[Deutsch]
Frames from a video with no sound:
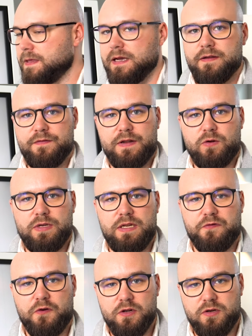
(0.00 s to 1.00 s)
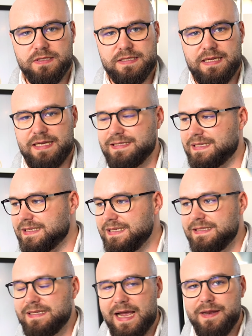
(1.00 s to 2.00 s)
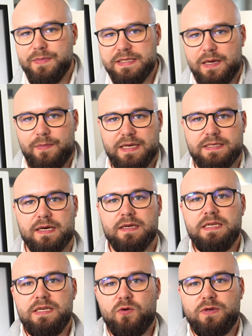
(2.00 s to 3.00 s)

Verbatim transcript: äh, wenn du hier die Vollkosten hast. Das ist ein Mitarbeiter.